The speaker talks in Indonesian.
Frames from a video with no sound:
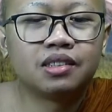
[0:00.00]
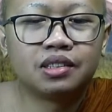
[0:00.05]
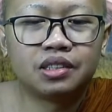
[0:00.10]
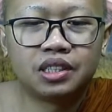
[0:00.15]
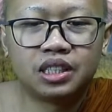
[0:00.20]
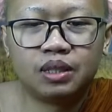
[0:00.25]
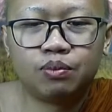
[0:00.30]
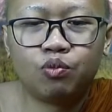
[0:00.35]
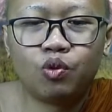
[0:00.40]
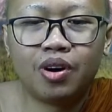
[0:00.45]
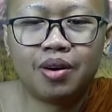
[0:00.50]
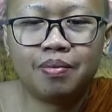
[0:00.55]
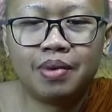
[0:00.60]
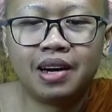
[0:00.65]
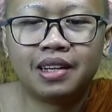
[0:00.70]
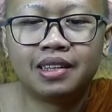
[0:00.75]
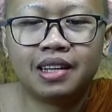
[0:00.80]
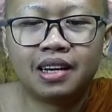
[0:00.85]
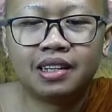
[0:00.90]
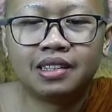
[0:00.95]
sebuah
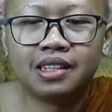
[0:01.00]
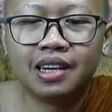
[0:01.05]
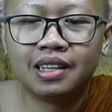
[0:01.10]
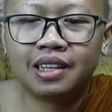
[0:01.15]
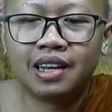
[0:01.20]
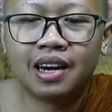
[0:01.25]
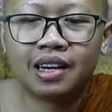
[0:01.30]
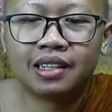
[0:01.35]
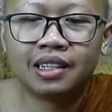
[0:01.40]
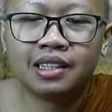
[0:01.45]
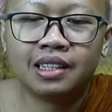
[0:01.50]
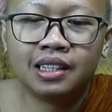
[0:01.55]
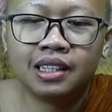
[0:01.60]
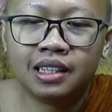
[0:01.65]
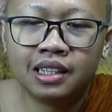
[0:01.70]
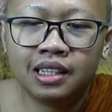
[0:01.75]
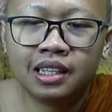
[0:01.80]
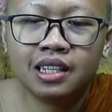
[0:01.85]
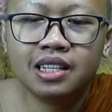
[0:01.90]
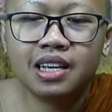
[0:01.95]
batang di antara
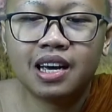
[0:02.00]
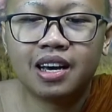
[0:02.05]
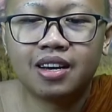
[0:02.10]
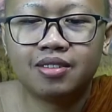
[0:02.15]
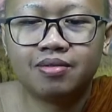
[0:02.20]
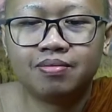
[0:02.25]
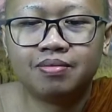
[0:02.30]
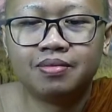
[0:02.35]
gigi-giginya